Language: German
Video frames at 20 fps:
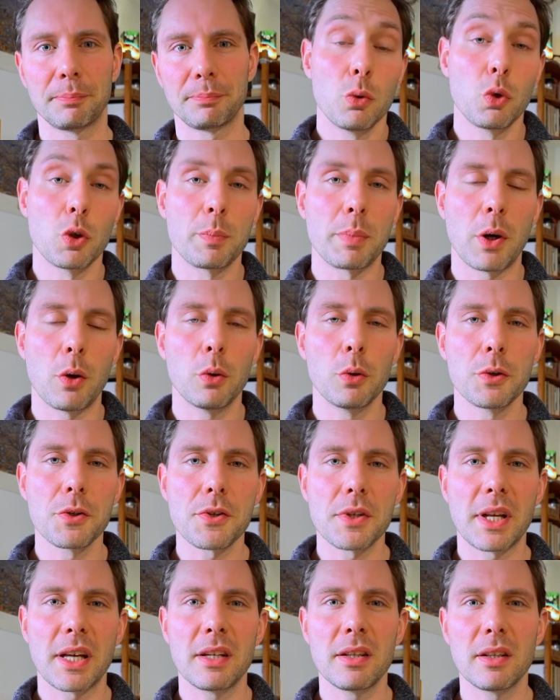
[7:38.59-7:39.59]
Durch Paulus
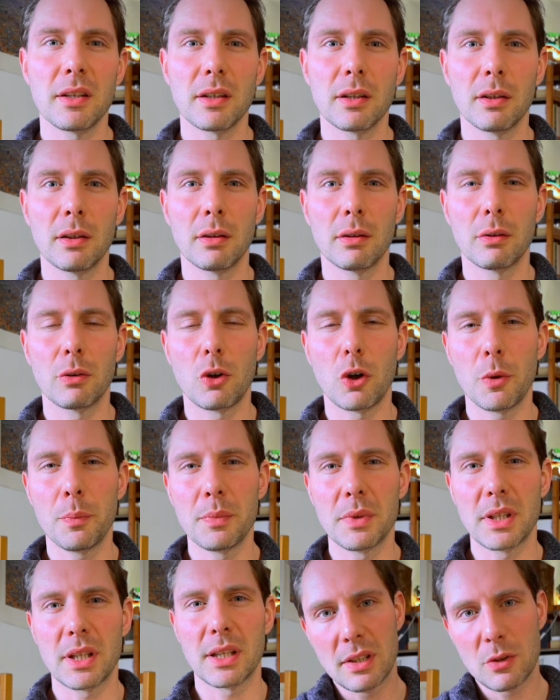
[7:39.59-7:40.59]
und andere
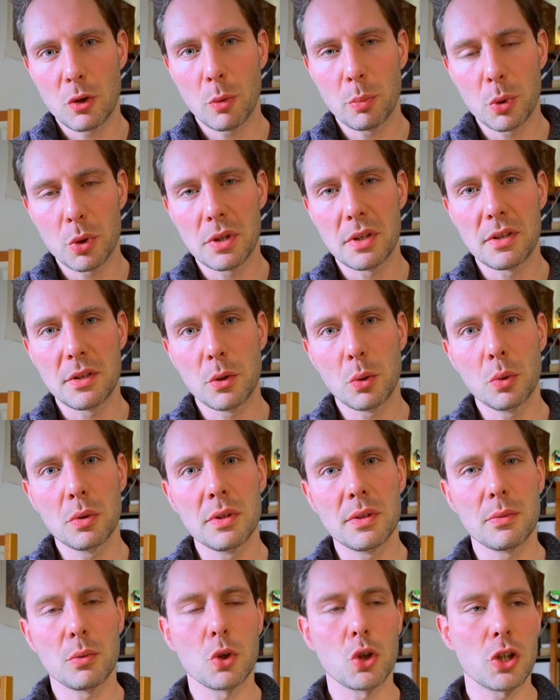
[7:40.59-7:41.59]
kommt ja diese Opposition
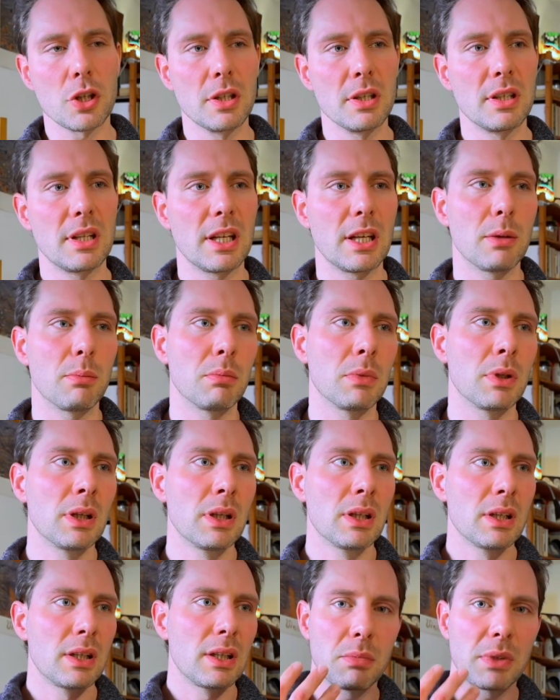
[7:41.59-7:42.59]
zwischen dem
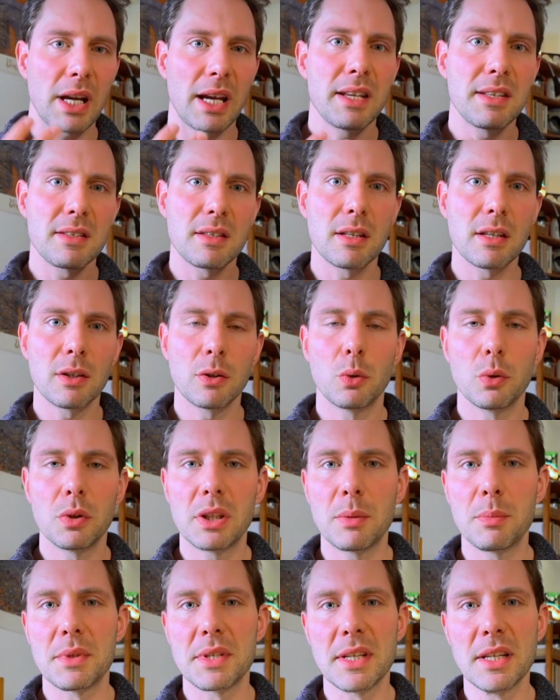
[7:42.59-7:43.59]
Geistigen und
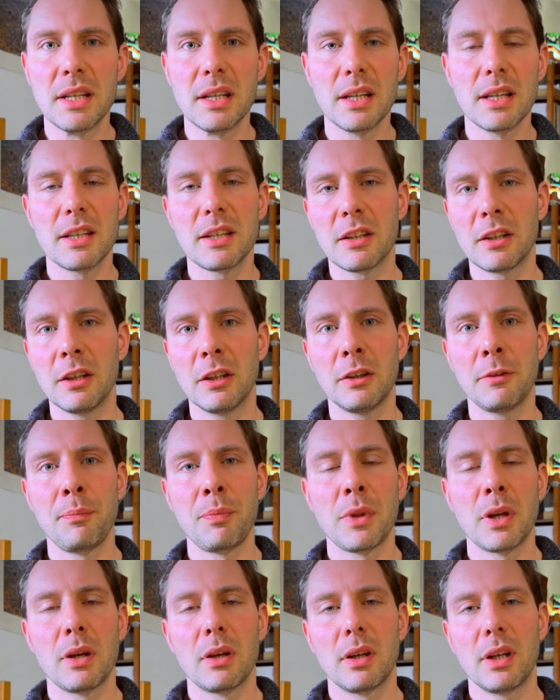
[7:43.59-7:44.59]
dem Sinnlichen
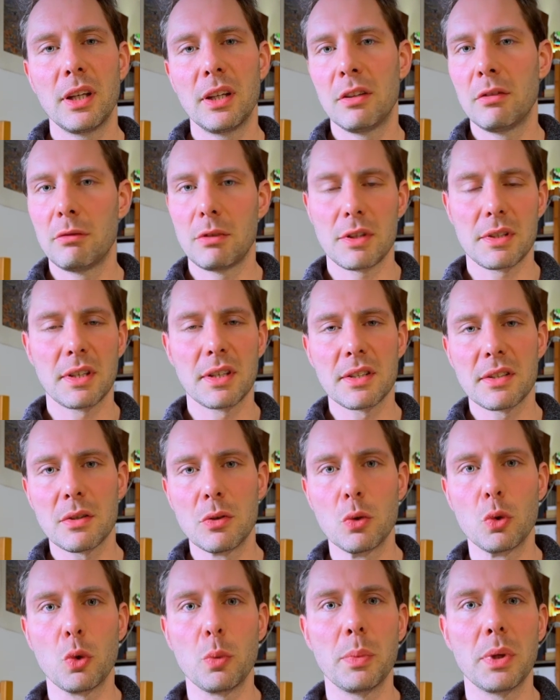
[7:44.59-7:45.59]
in das
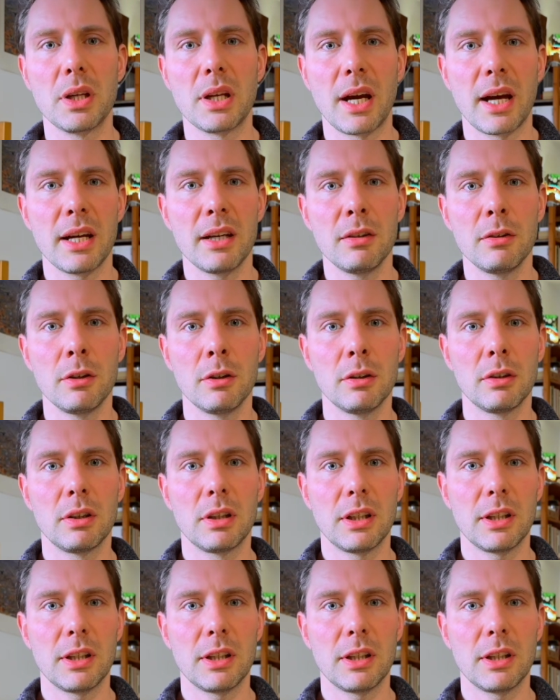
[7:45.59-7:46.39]
Christentum hinein.